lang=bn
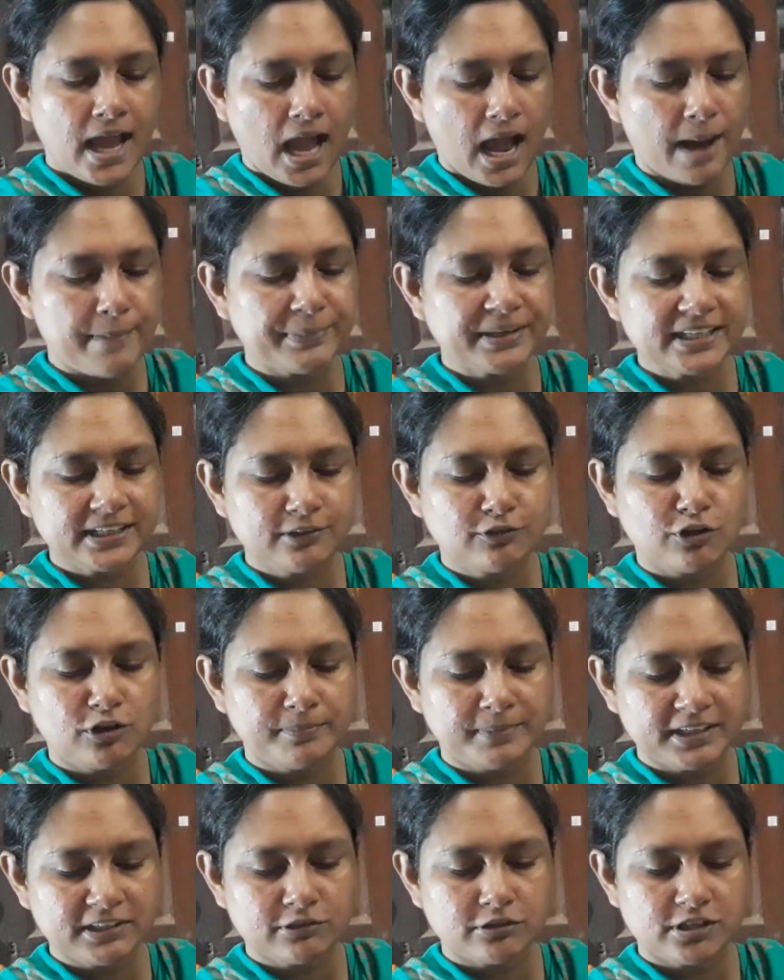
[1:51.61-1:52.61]
আমরা কি
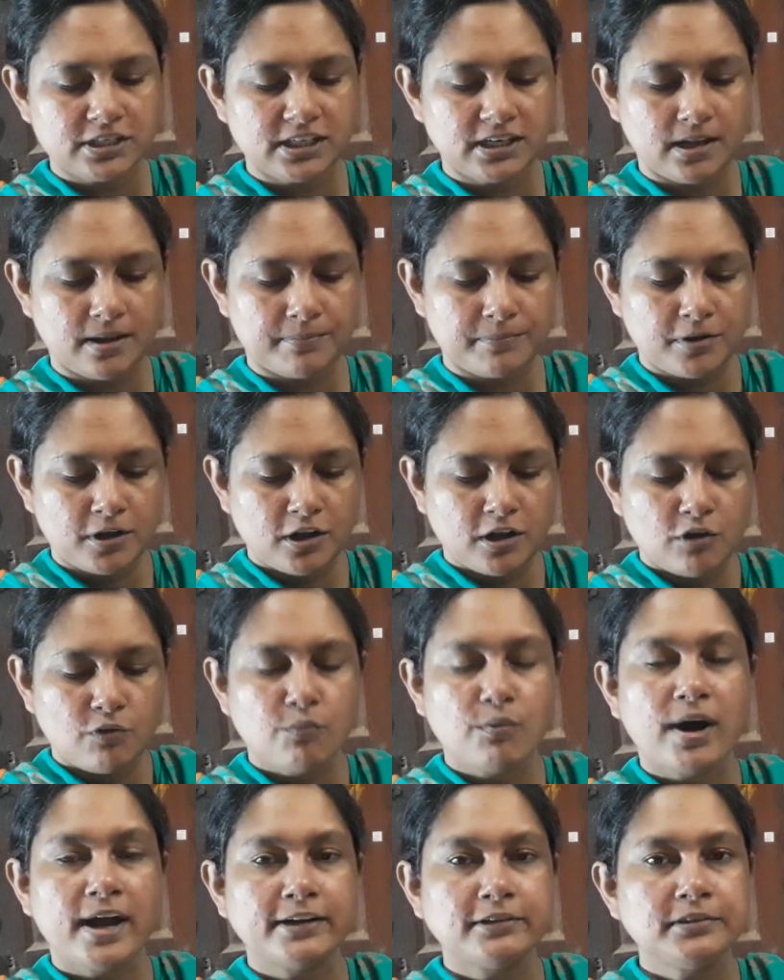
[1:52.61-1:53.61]
গোলমাল করছিলাম
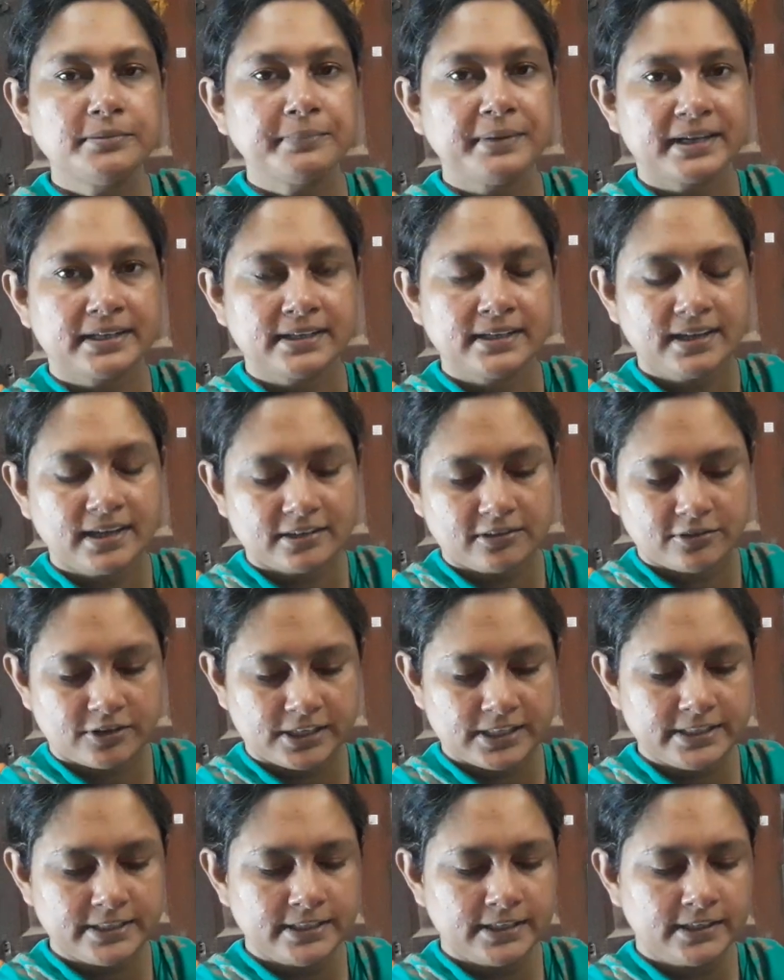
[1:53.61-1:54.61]
ওয়ার উই মেকিং আ
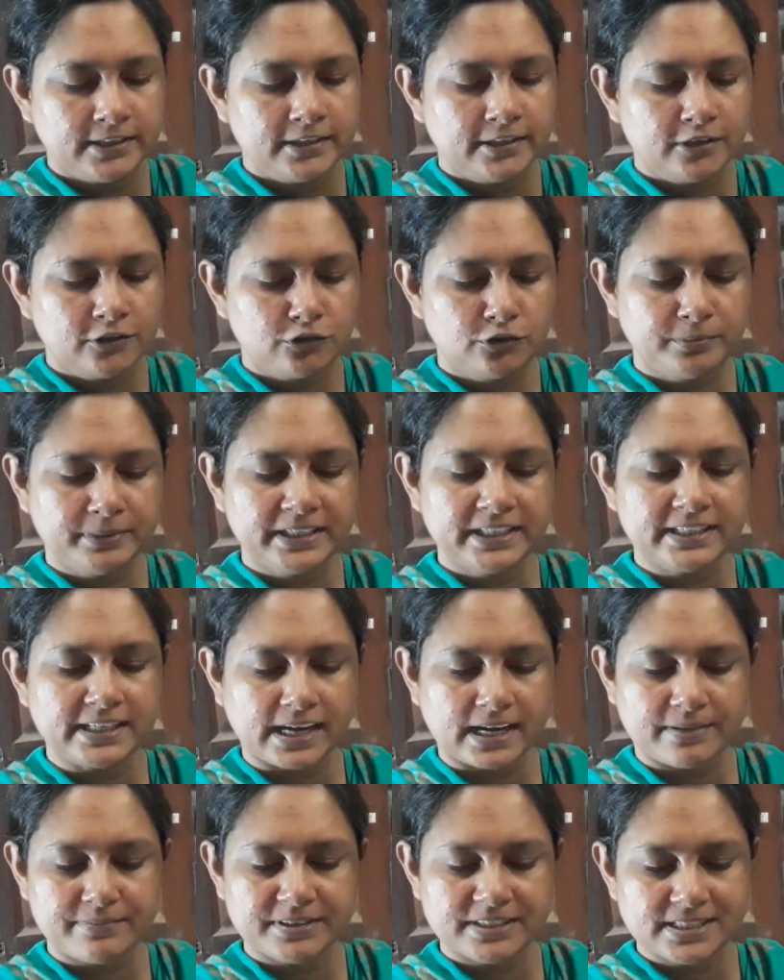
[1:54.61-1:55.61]
নয়েজ তুমি কি
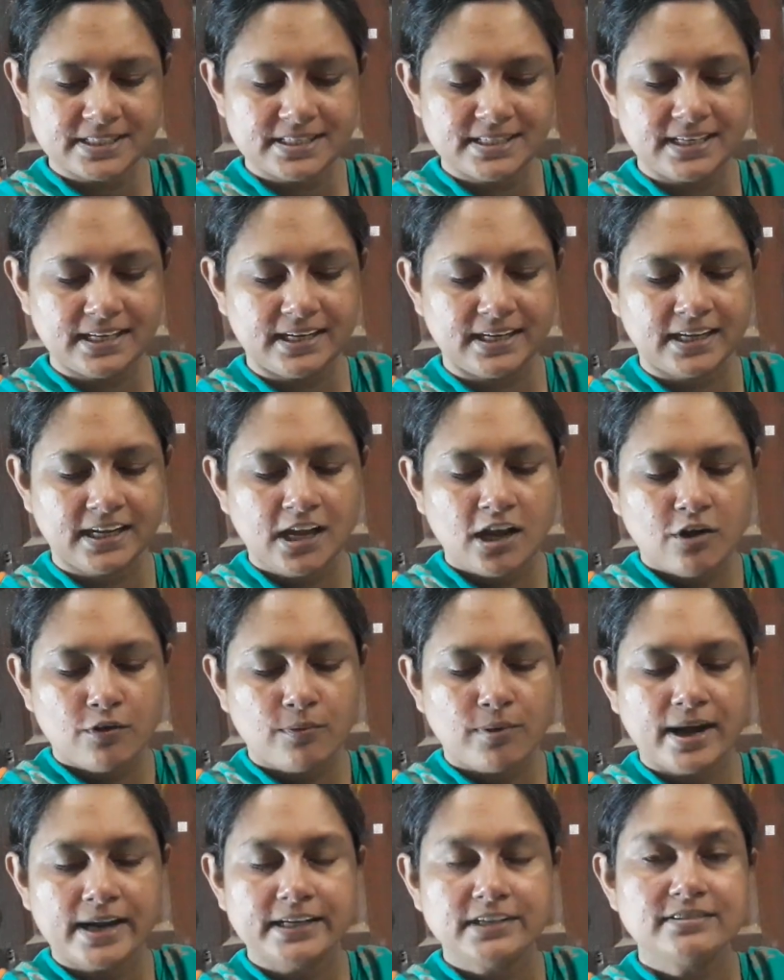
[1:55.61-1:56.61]
টাকা বাঁচাচ্ছিলে
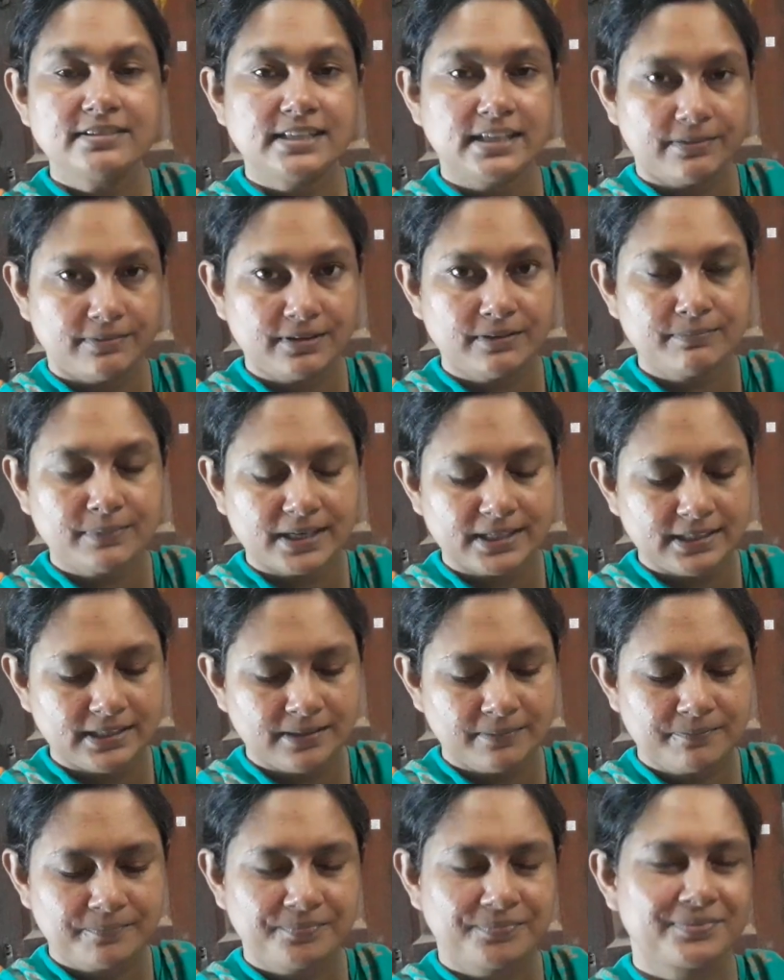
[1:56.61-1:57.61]
ওয়ার ইউ সেভিং মানি
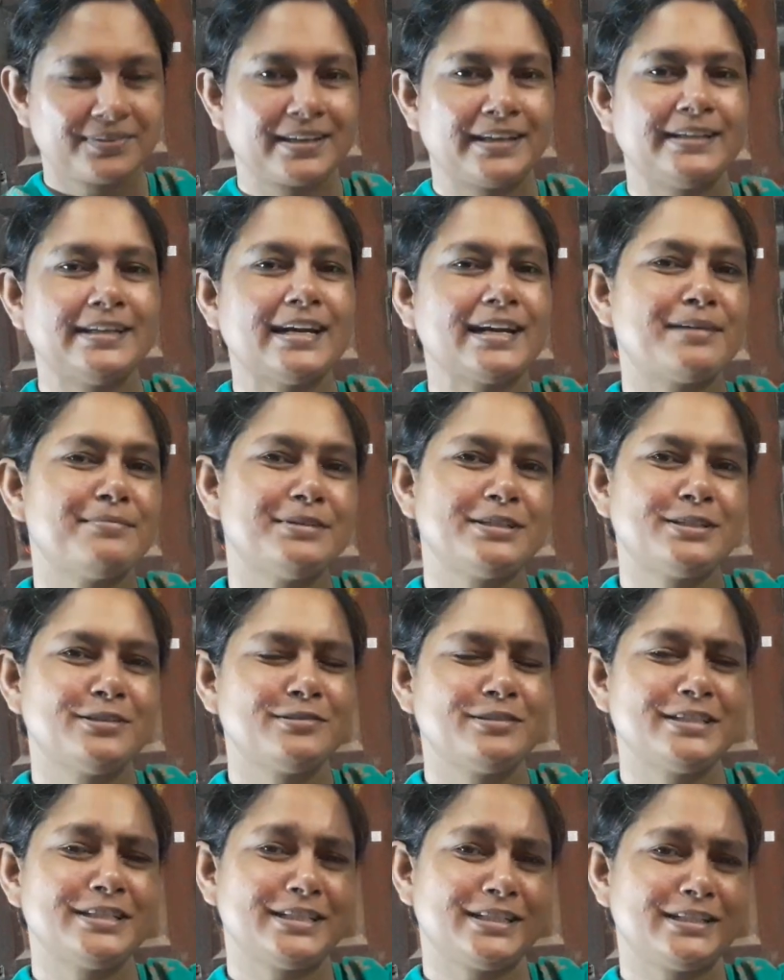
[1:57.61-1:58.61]
টাকা
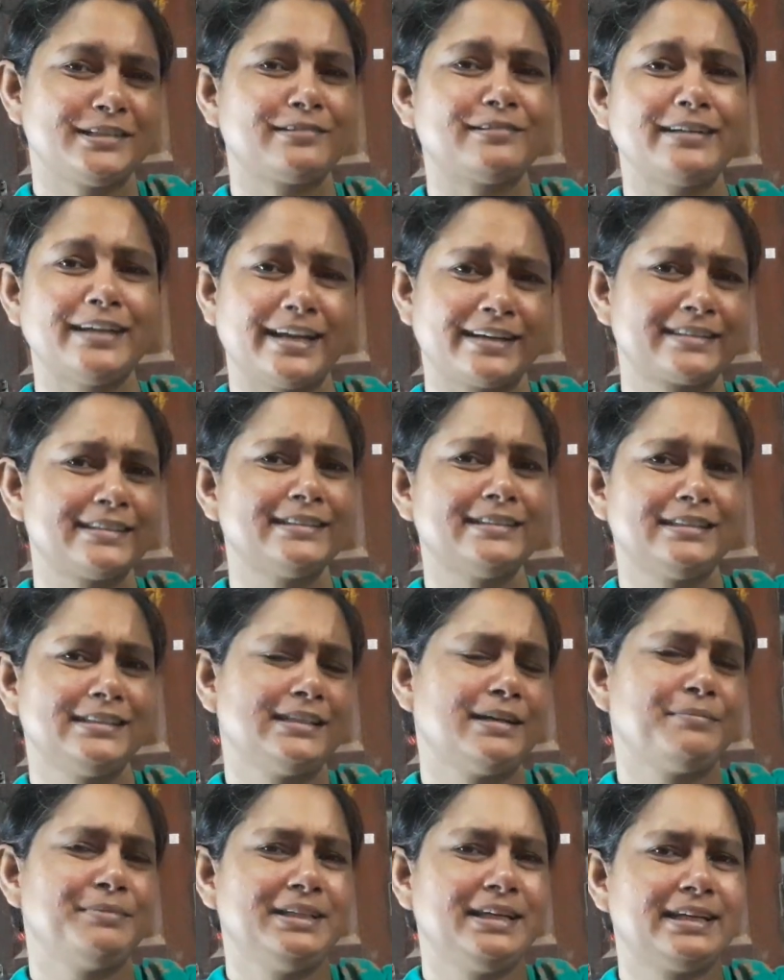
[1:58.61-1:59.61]
বাঁচানোর চেষ্টা করলে একটা জিনিস
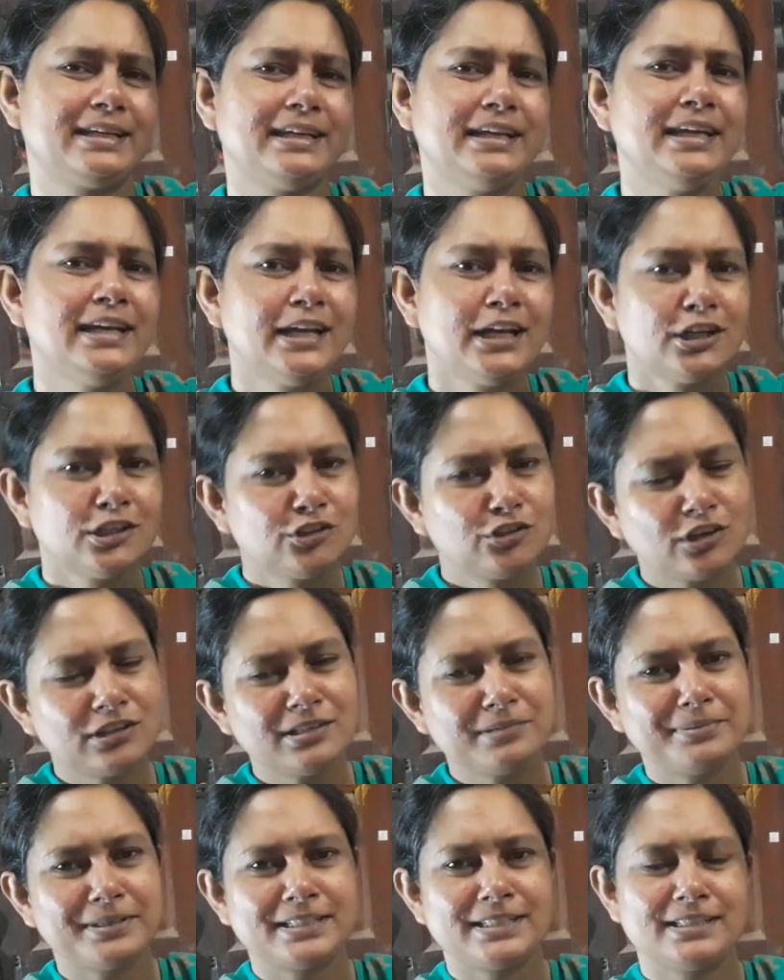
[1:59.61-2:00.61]
আমি দেখি
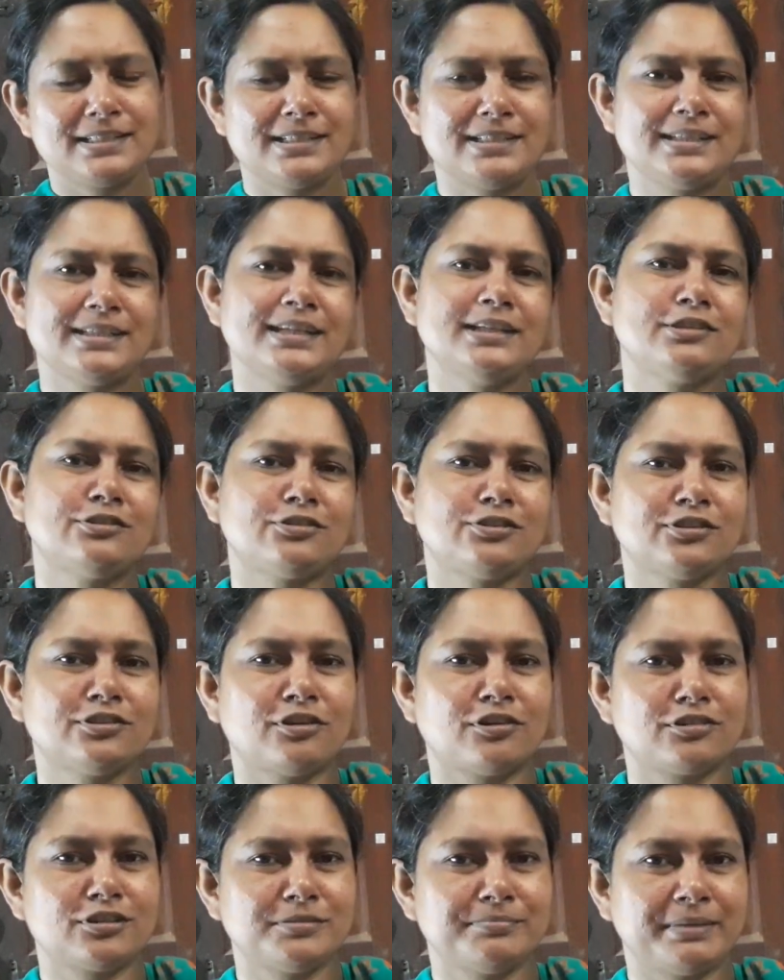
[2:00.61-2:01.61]
যতই বাঁচাতে চাই ততই
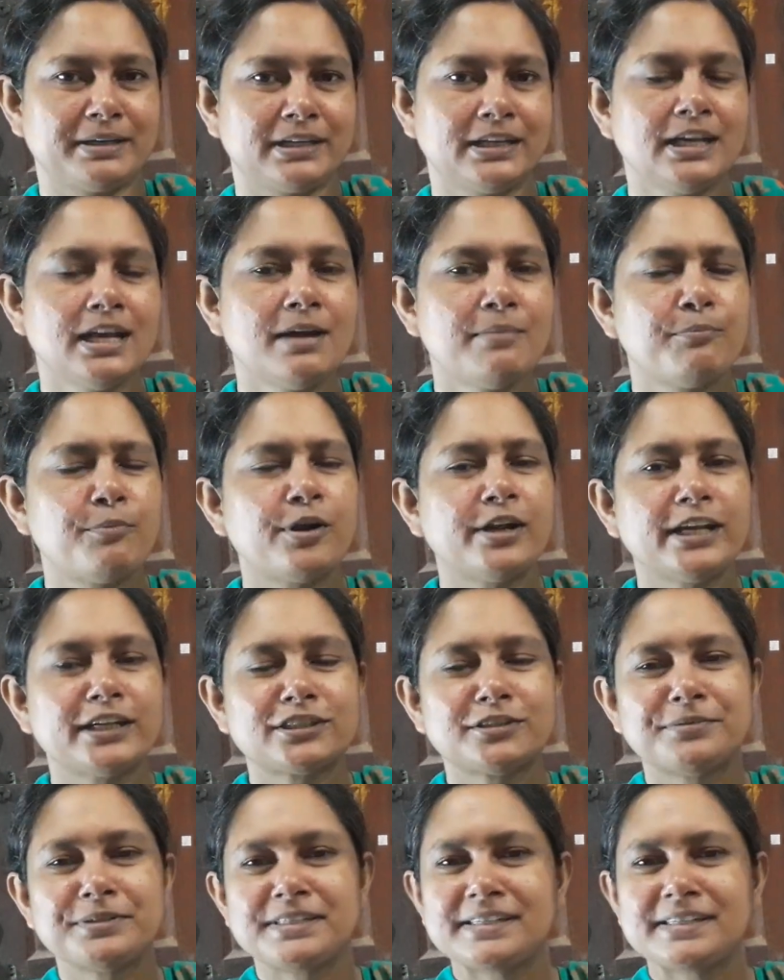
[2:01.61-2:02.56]
খরচ বাড়ে পরে এক সময়